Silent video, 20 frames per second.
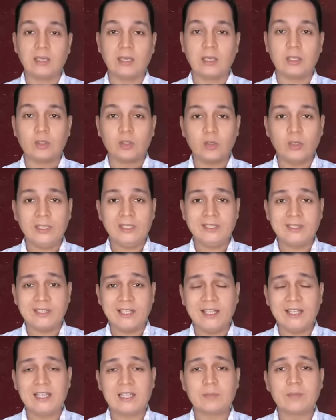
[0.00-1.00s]
النوع
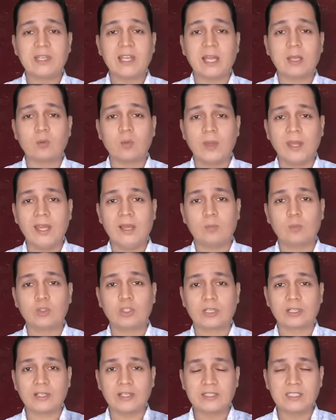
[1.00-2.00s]
الثالث من انواع
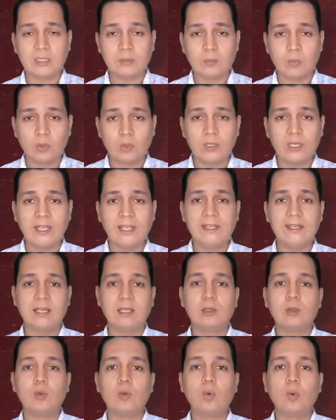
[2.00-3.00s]
مضرات البول هي
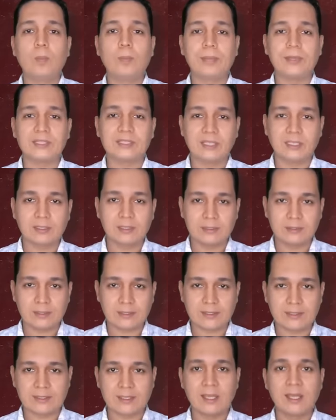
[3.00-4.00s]
اللوب
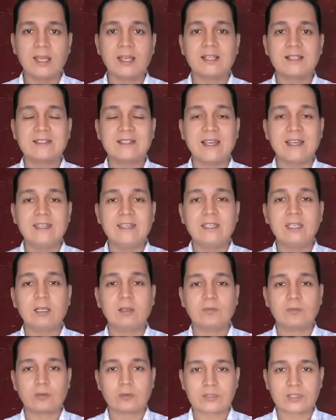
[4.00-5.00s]
دايوريتكس زي
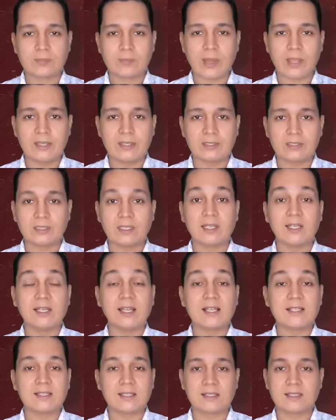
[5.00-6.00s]
الفروزمايد
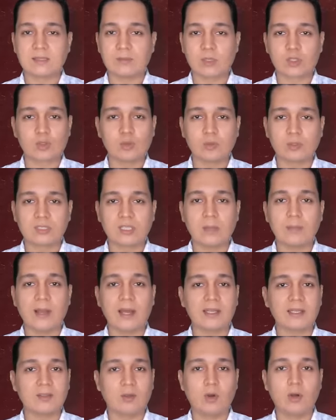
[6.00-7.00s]
اللازكس مشهور
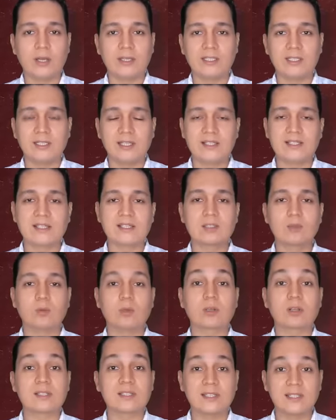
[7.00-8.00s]
طبعا حقن اللازكس
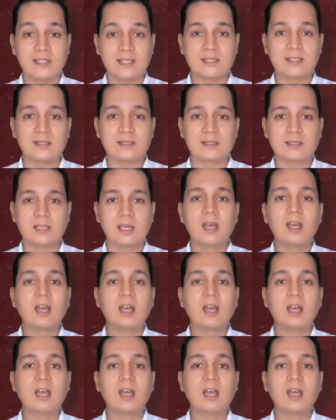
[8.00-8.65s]
وقراص اللازكس